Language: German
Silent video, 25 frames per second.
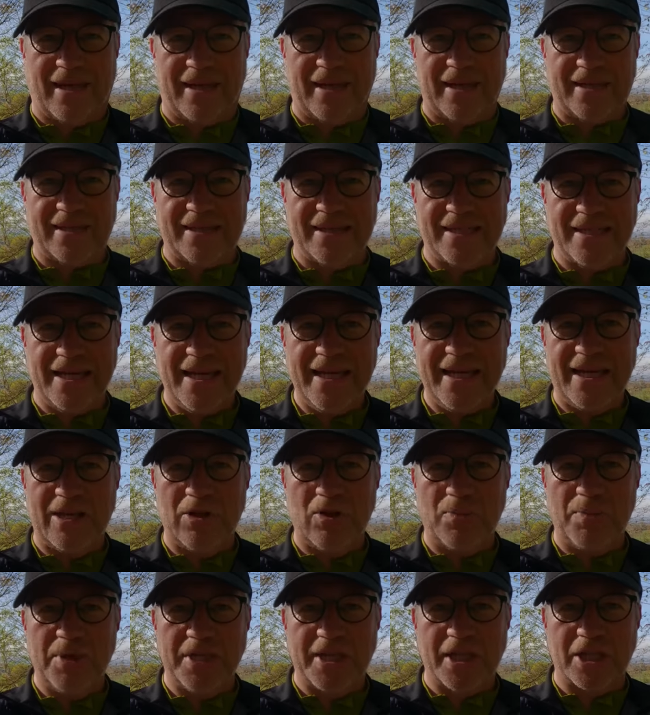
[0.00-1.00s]
das
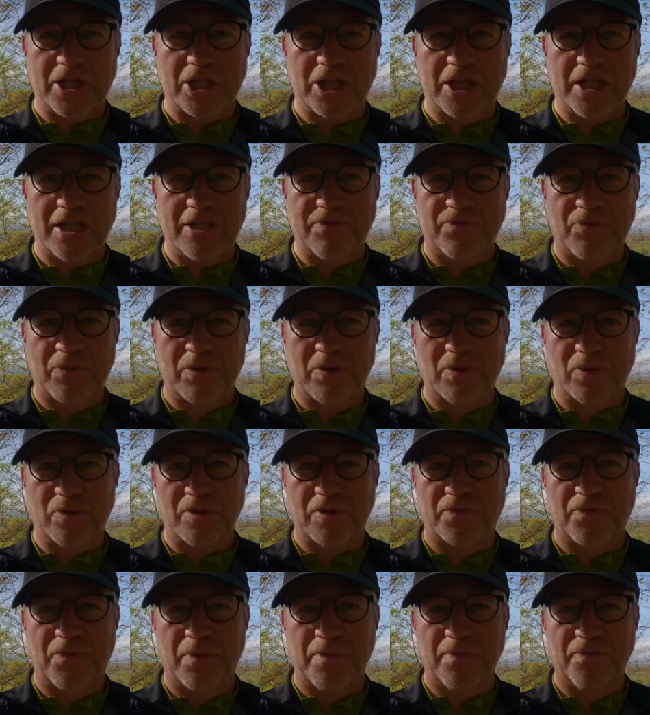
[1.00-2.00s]
10-Kilometer-Schild wurde
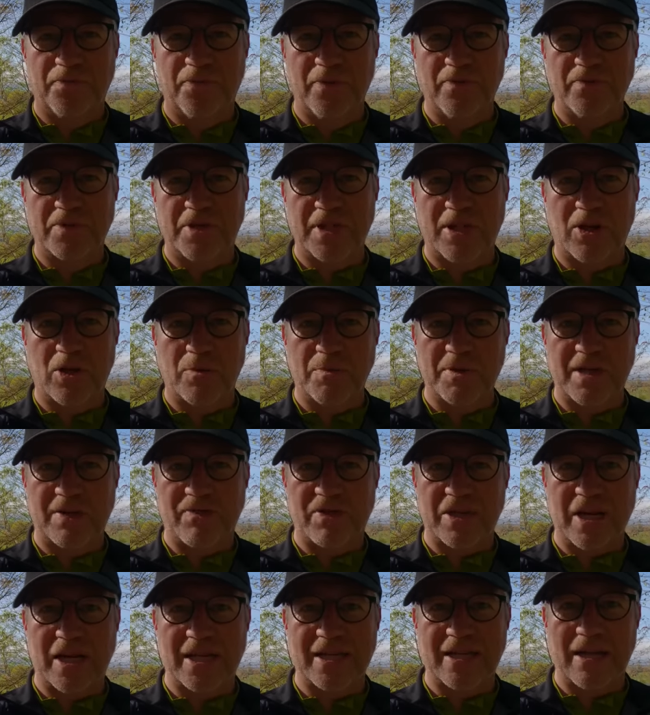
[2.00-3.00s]
uns 55 Kilometer
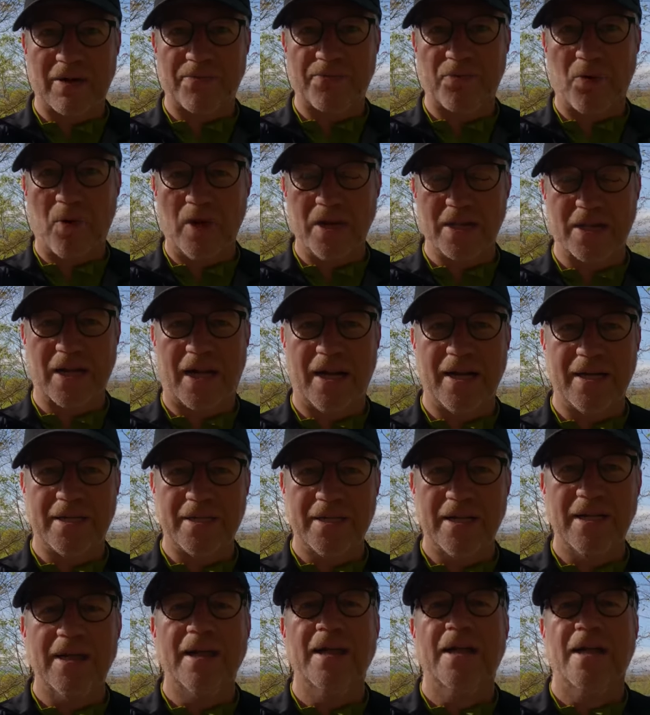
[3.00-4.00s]
Wandern ja
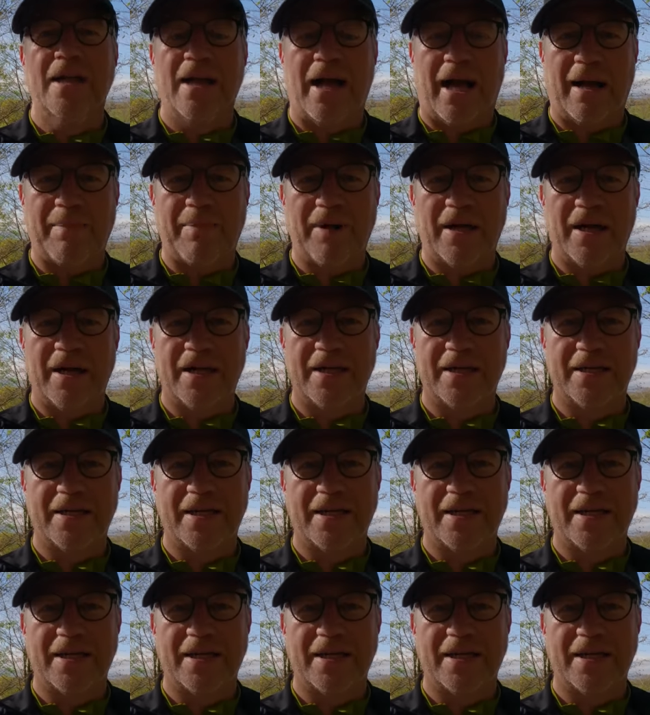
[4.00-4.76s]
vorenthalten. Aber